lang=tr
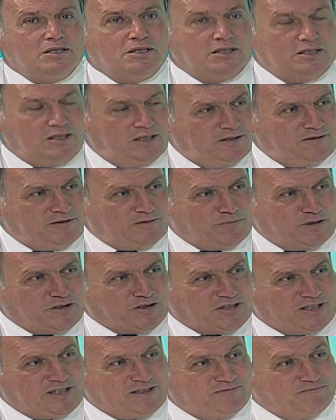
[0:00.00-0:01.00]
Evet
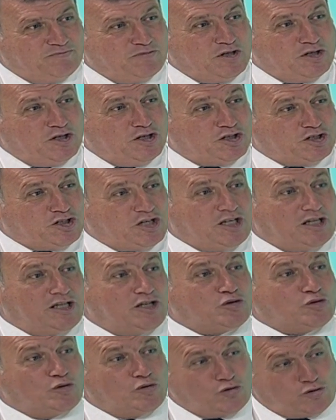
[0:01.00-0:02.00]
başkan. Şimdi
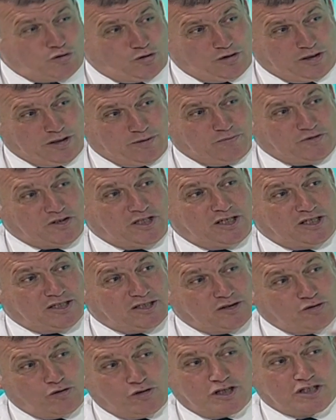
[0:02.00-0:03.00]
şunu söyleyeyim. Şimdi sizin
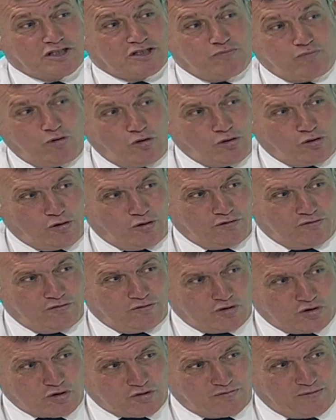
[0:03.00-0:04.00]
orası
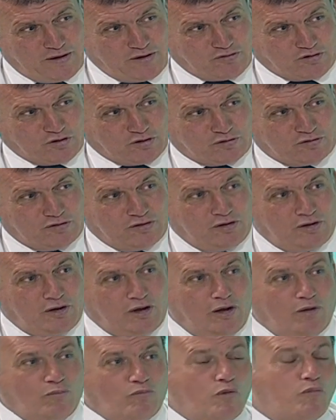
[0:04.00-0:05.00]
poligonunuz mevcut. Doğru.
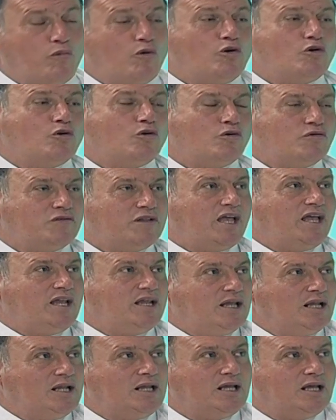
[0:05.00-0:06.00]
Bu poligonla
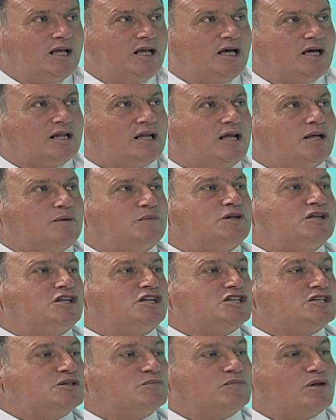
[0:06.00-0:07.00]
ilgili herhangi bir
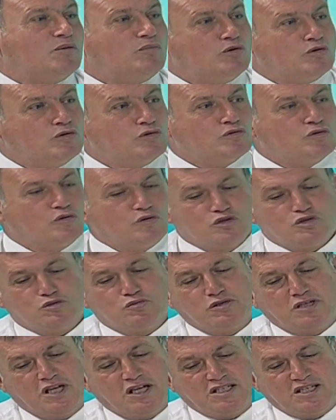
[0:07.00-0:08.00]
girişimde bulundunuz mu?
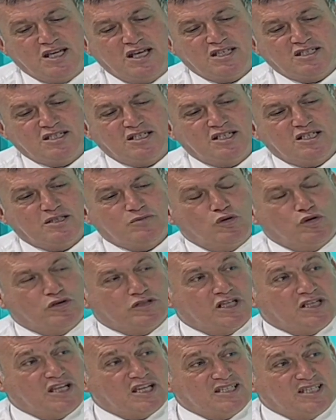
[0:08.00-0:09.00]
Yazı yazdınız mı? Orada
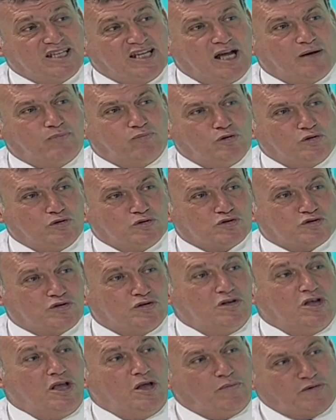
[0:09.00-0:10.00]
da silah bulunsun.
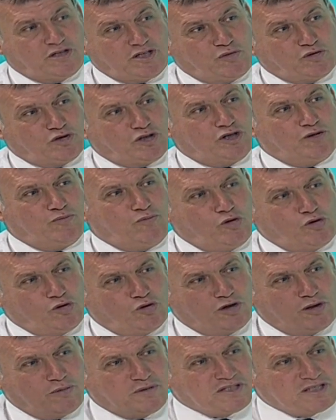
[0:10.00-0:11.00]
Mesela buradaki poligona
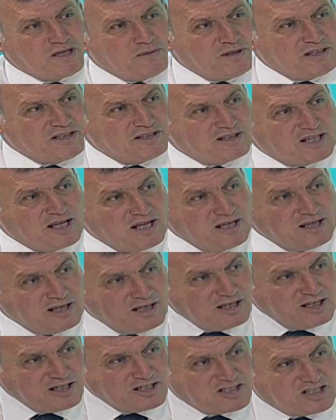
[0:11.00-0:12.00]
biz zamanında
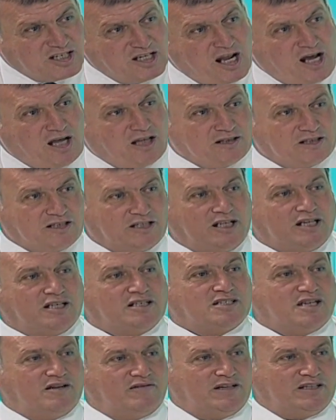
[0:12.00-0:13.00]
silah aldıydık.
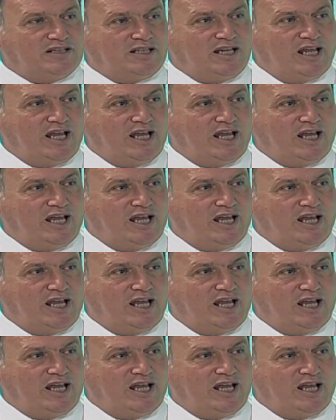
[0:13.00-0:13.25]
Seven dileyen